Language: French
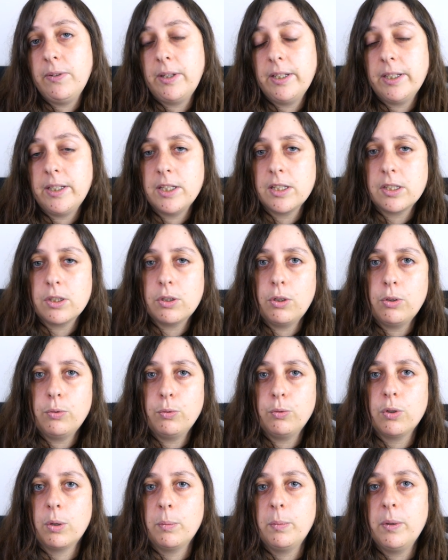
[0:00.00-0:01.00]
il fallait qu'ils scrollent
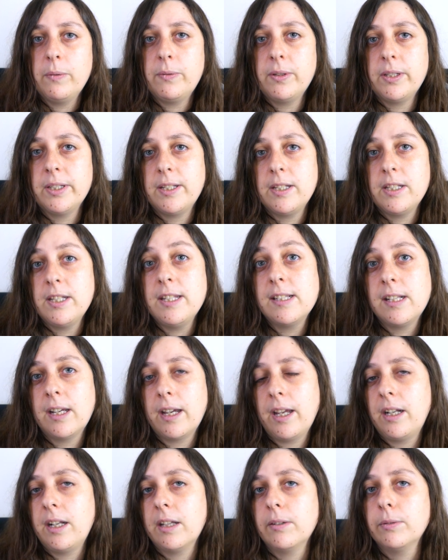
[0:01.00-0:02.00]
tout en bas, fallait qu'ils lisent
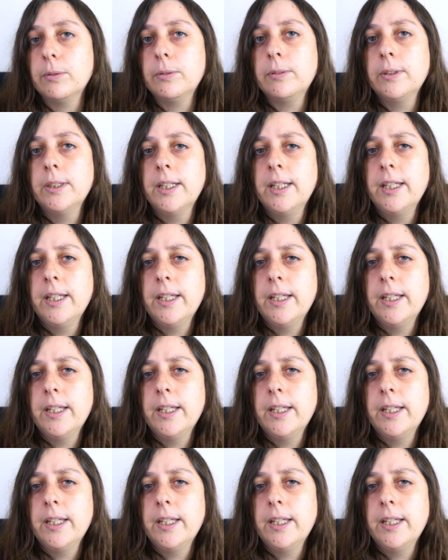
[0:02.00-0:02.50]
la règle avant